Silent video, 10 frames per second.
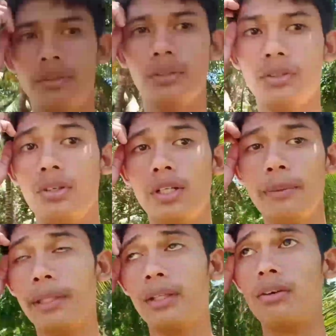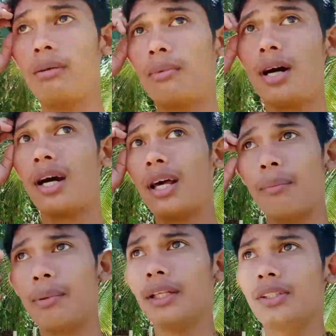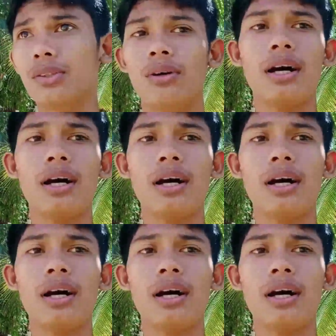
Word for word: so lipat ko lang mga kalapatids yung